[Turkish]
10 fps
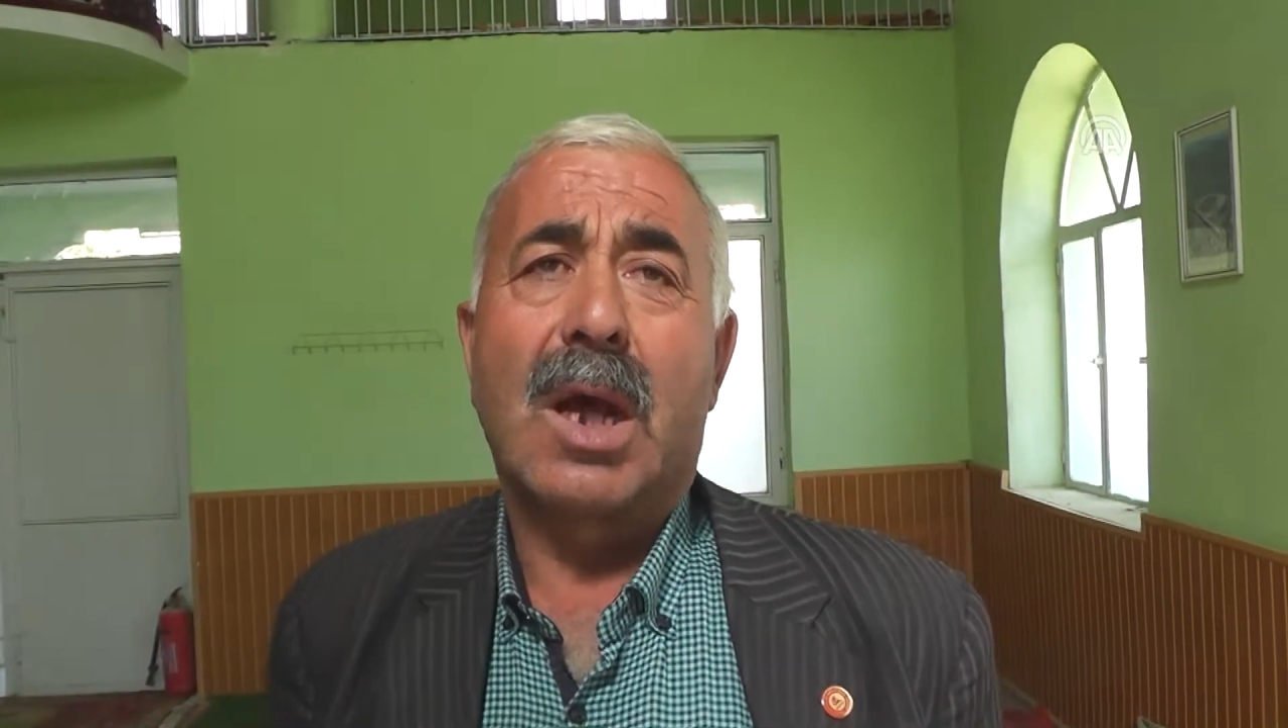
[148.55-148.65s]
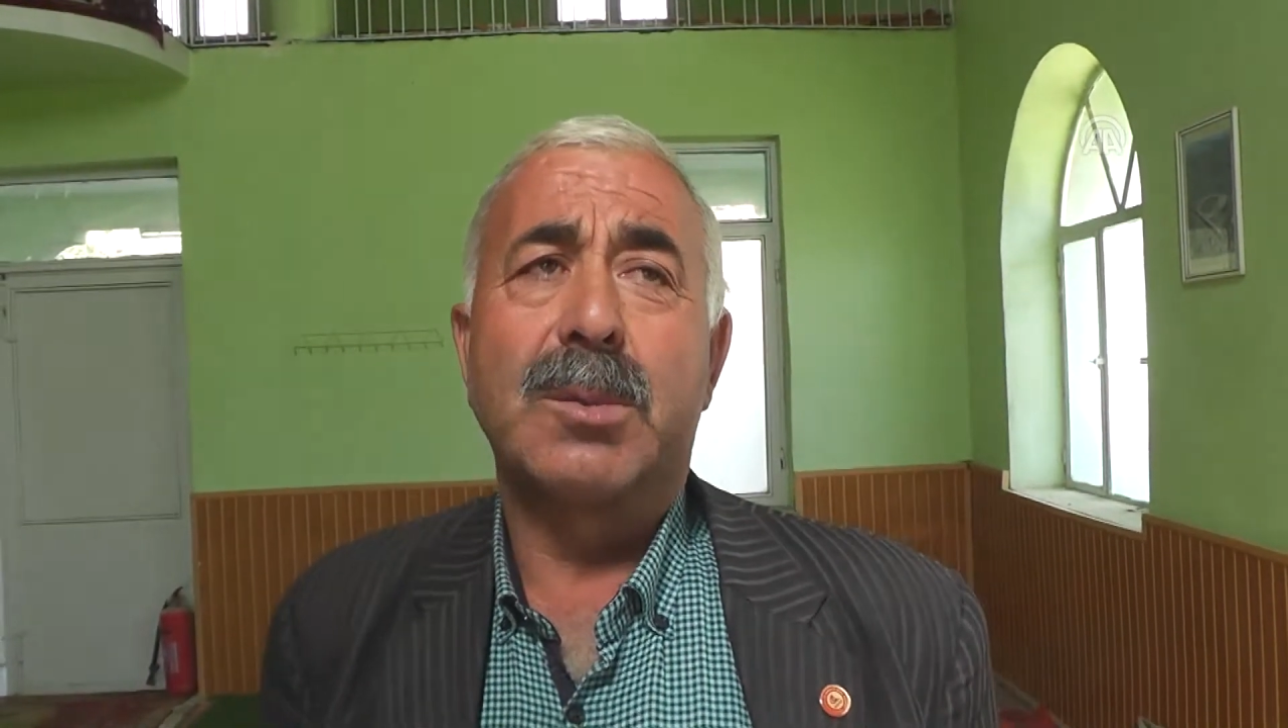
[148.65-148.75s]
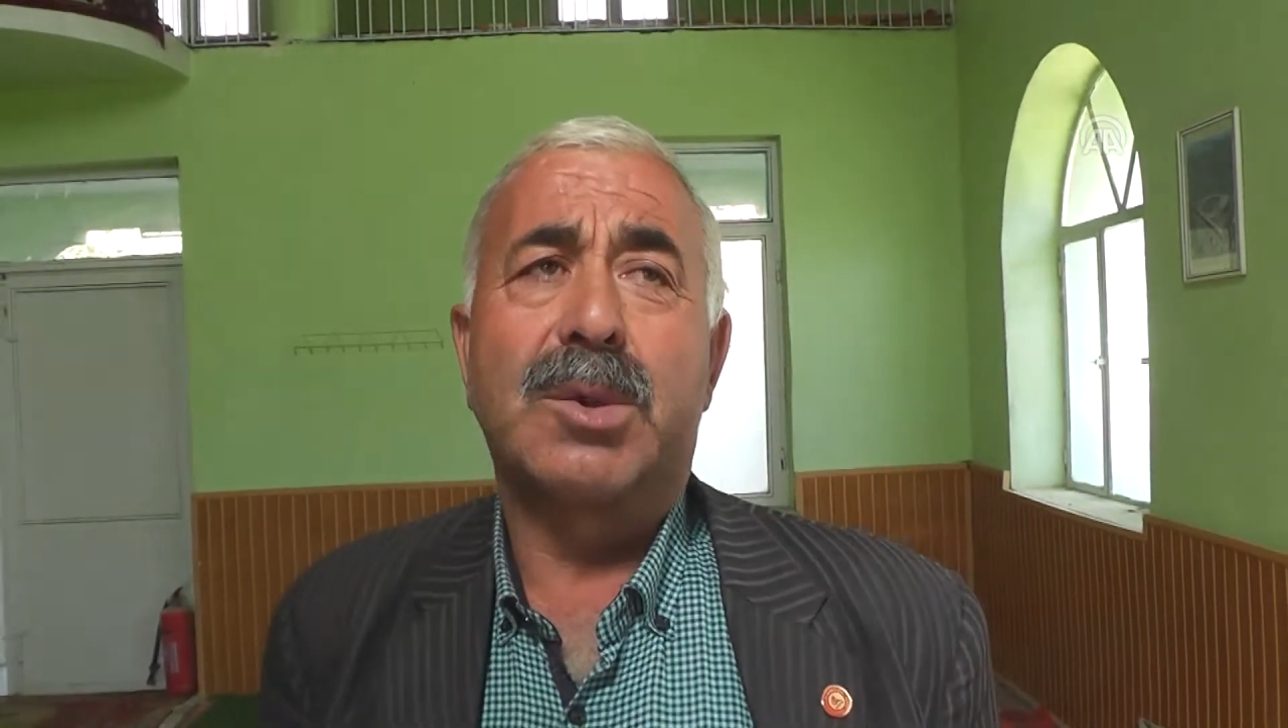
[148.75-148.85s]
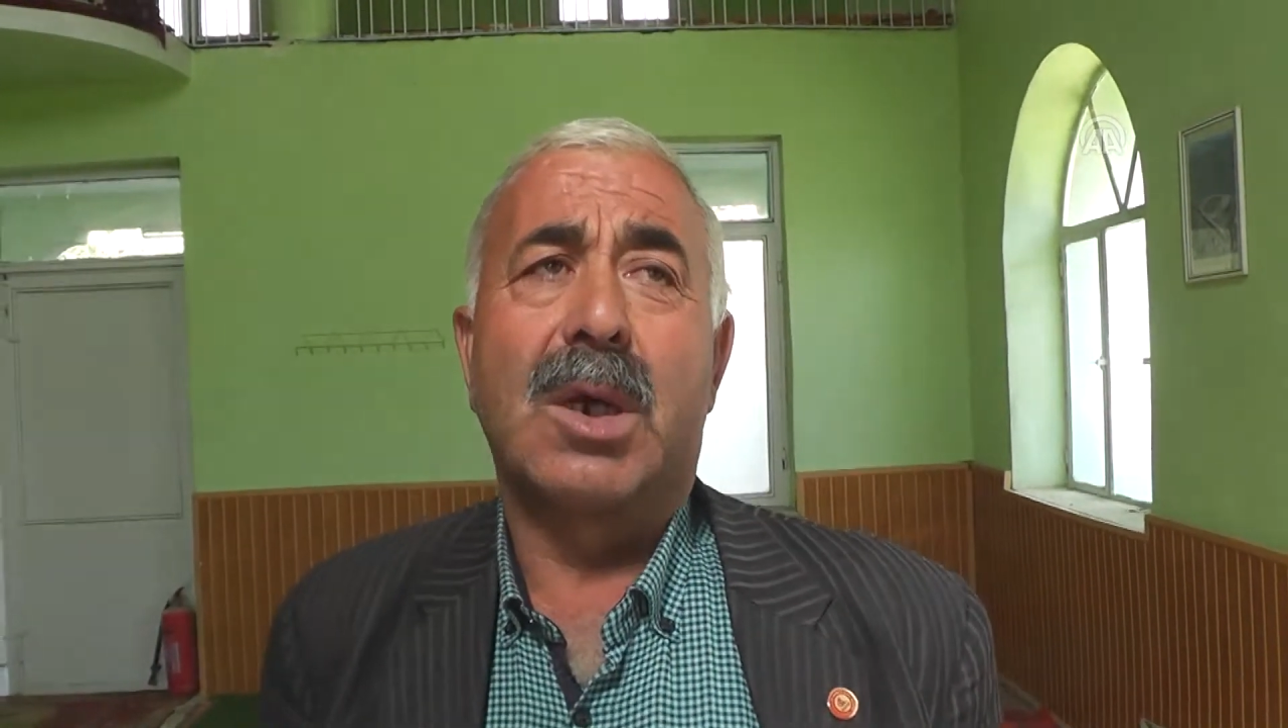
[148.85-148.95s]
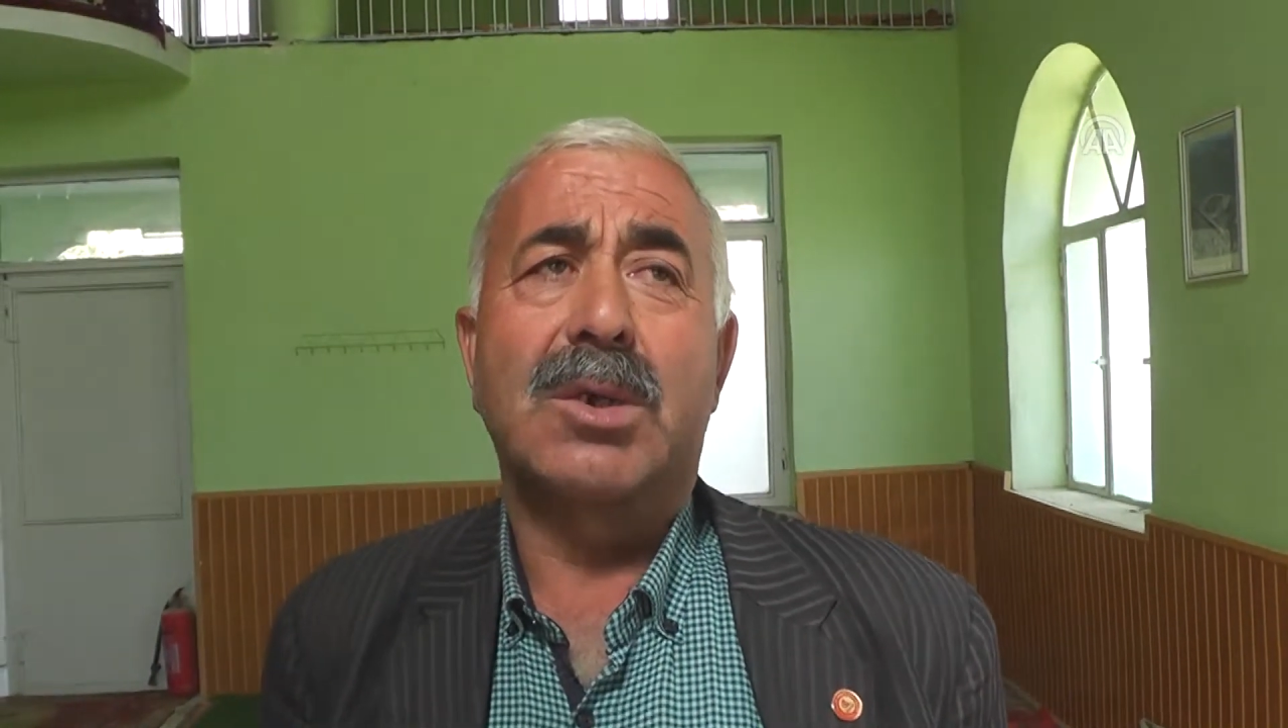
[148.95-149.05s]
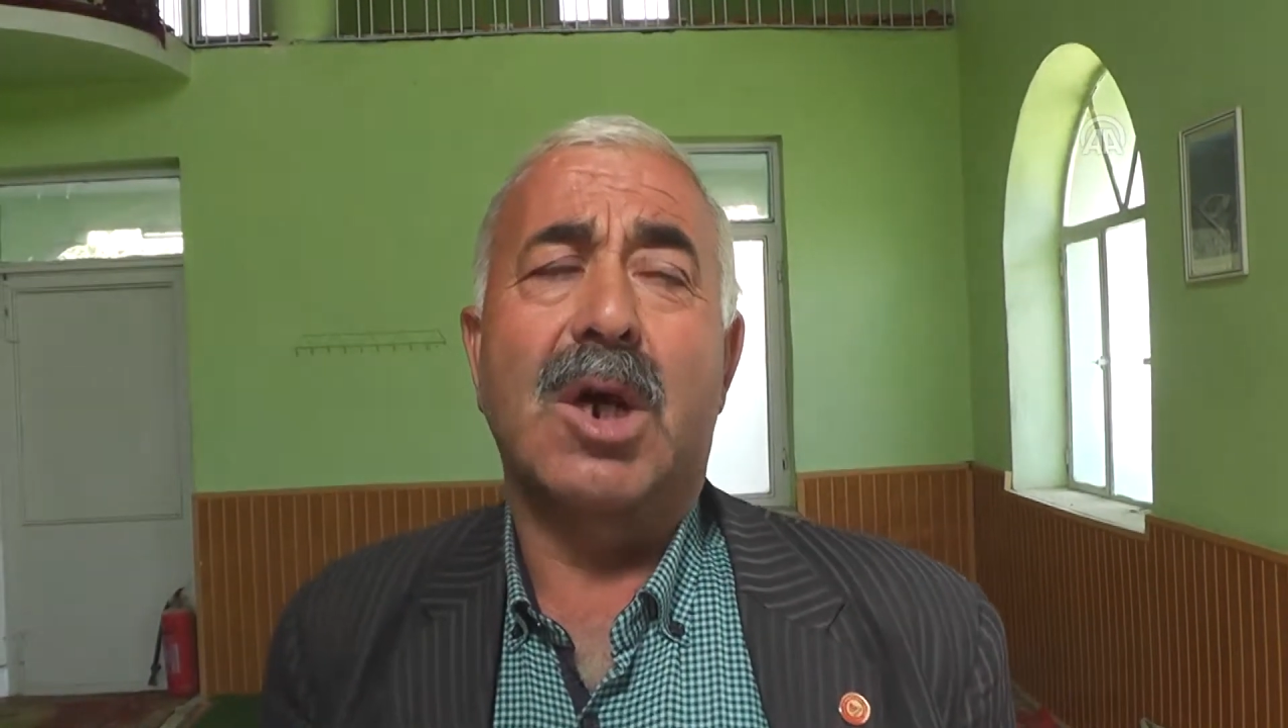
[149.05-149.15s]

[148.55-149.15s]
Camide?